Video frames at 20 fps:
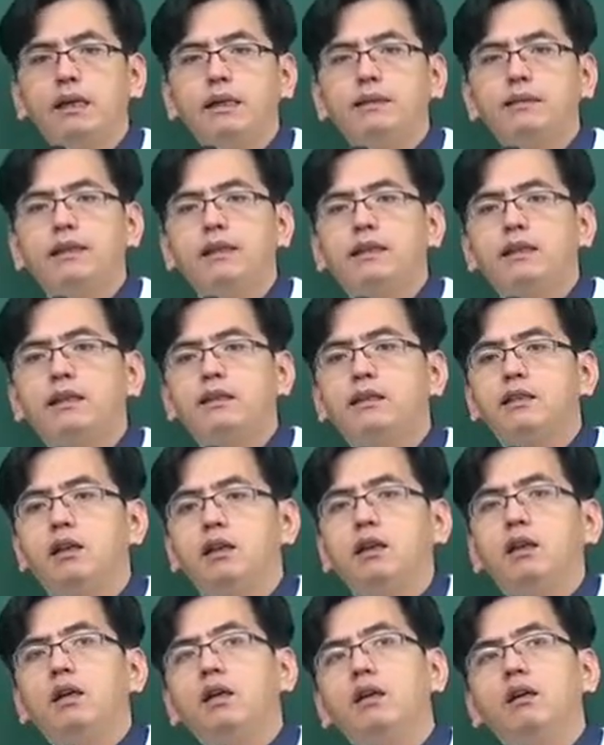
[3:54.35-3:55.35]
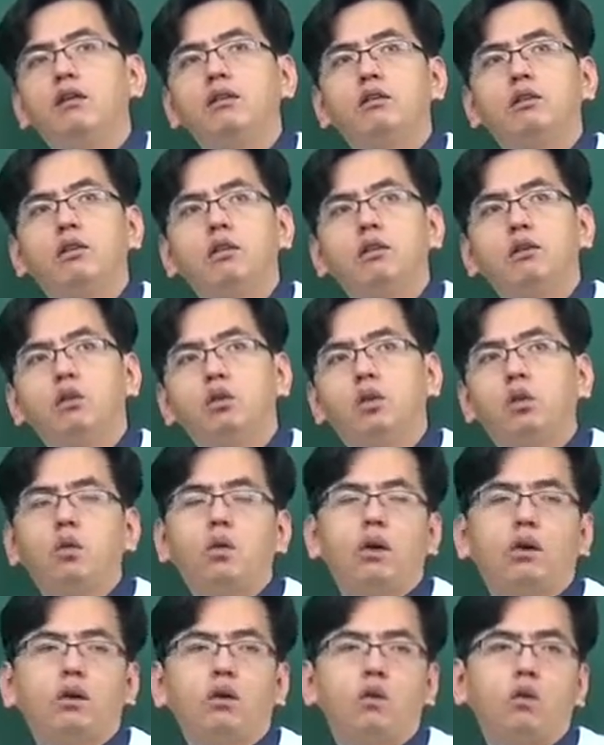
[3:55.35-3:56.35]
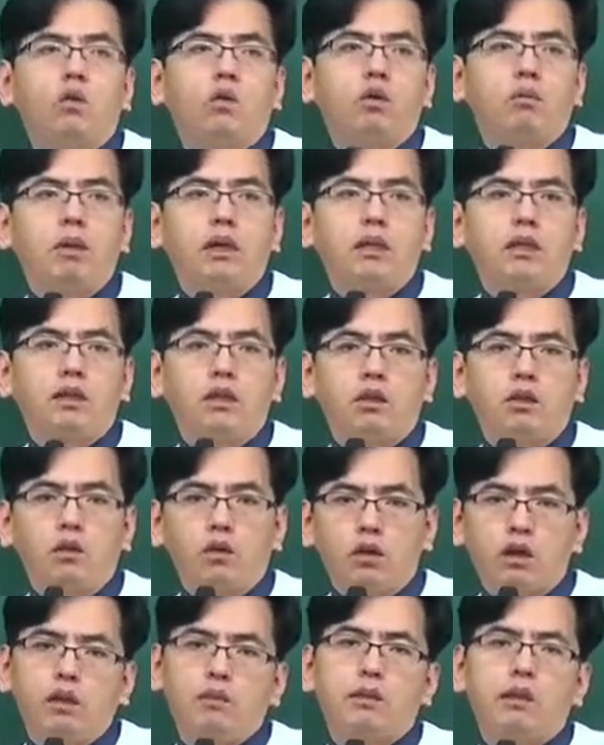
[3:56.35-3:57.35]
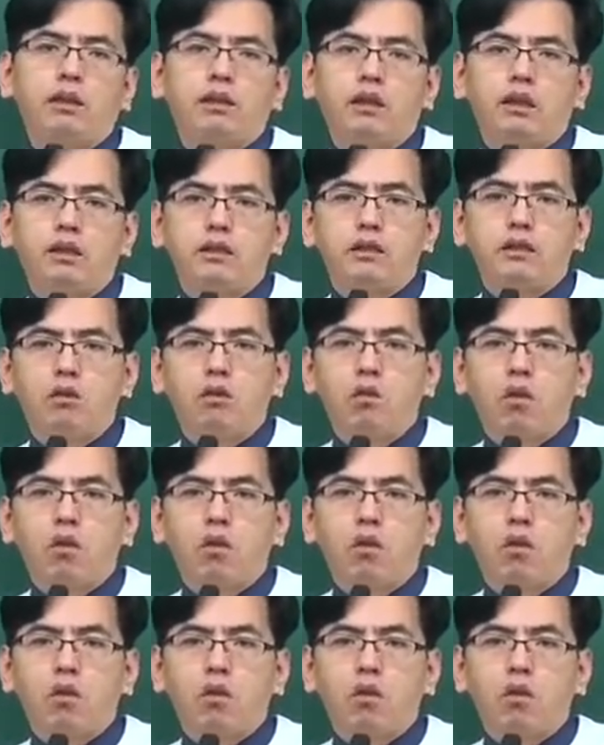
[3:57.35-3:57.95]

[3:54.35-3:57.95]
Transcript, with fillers: 자, 그래서 어떤 도로학교 공원을 만들기로 이반 결정